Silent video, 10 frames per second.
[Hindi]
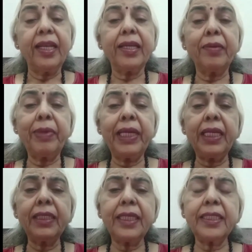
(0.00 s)
लेकिन
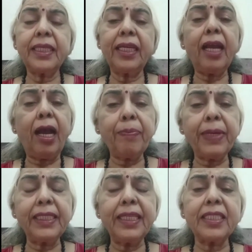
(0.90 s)
मेरे जैसे
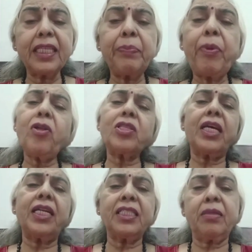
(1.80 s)
आपके जैसे बहुत
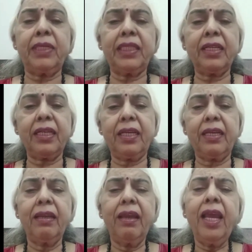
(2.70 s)
सारे समर्थक
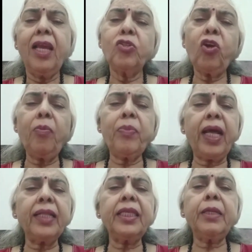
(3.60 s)
हैं जो हम
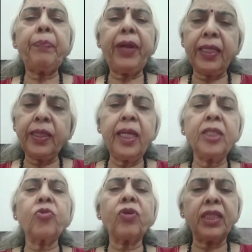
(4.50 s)
रात दिन प्रार्थना
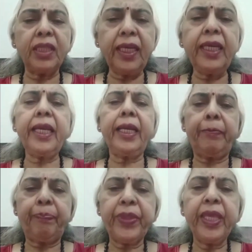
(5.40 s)
तो करते ही
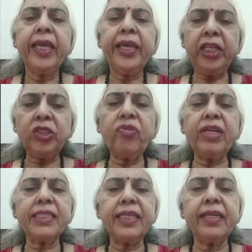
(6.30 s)
हैं
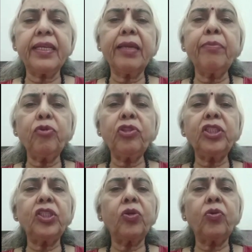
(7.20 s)
ईश्वर से कि
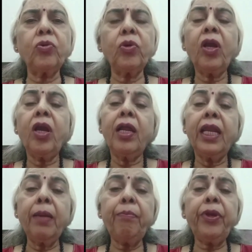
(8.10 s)
मोदी जी को
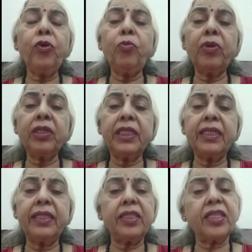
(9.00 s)
लंबी उम्र
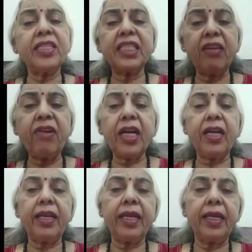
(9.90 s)
दें देश की सेवा
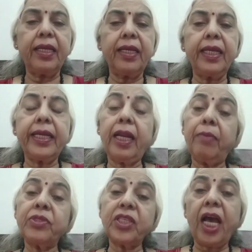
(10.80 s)
करने के लिए लेकिन
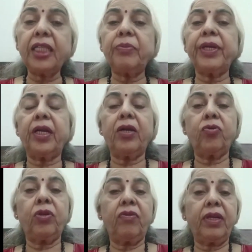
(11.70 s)
हम साथ भी खड़ा
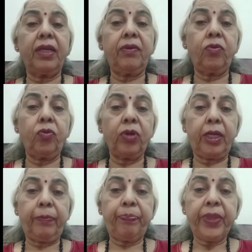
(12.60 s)
होने वाले लोग
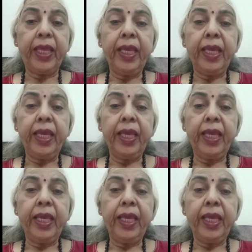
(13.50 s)
हैं